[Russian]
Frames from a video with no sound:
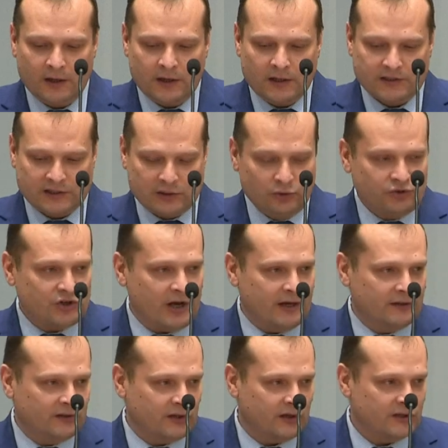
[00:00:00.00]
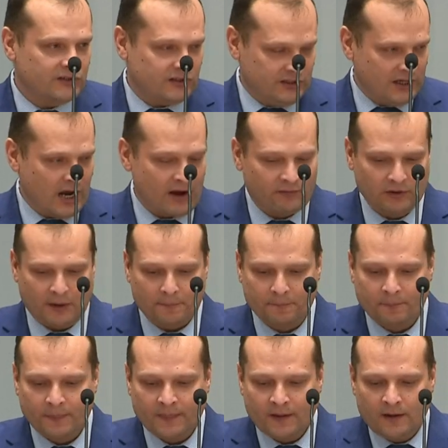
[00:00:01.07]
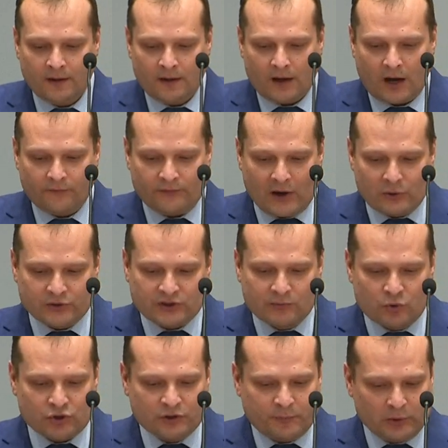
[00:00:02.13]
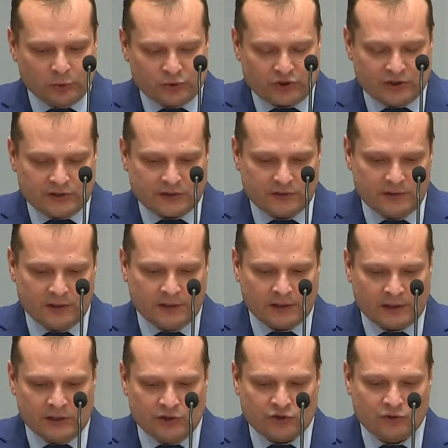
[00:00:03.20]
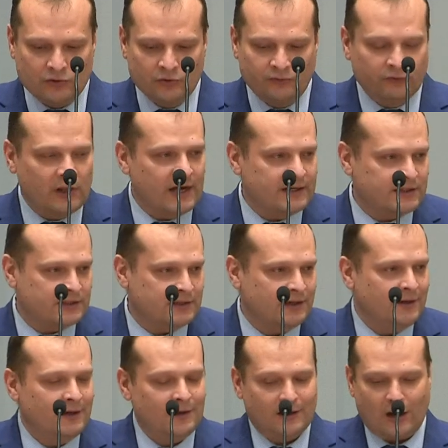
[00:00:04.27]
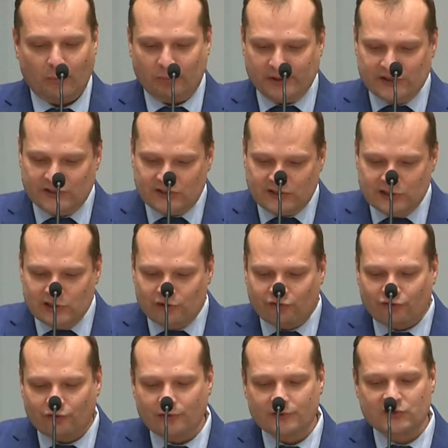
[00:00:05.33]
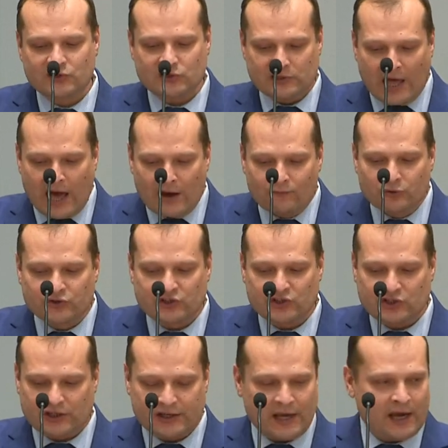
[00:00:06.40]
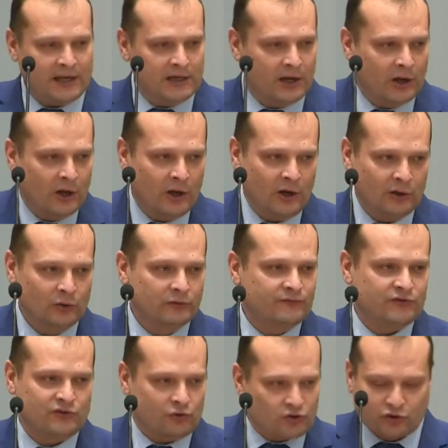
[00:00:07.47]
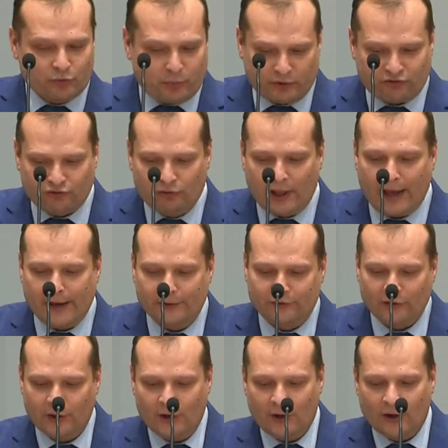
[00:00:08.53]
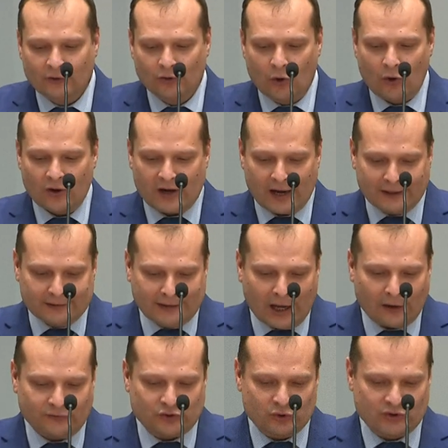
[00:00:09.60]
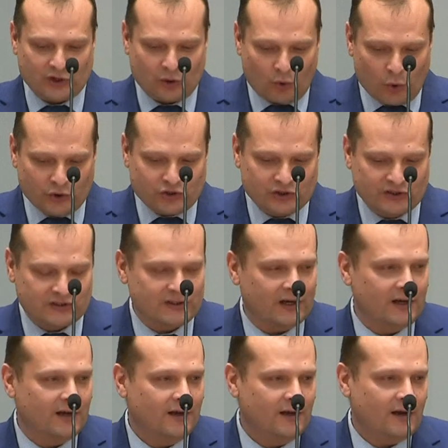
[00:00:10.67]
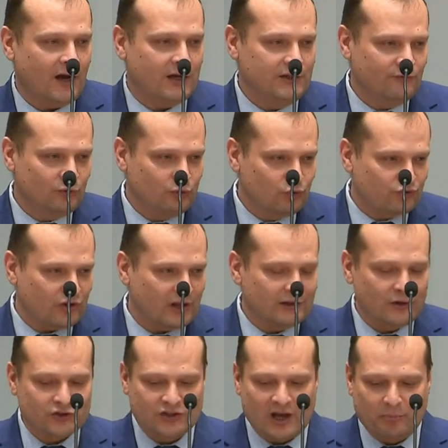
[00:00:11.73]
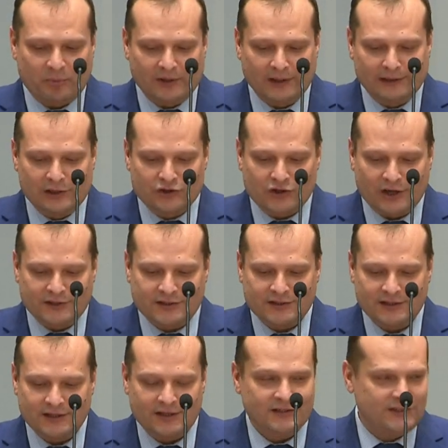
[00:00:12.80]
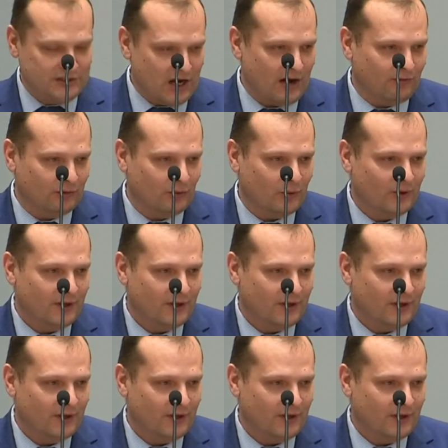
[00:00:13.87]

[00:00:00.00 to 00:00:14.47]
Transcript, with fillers: заключает с дьяволом. А Фауст может получить неограниченную власть, а престиж, э, славу, состояние, ну вот все, что пожелает. Но когда все закончится, а его душа должна принадлежать дьяволу.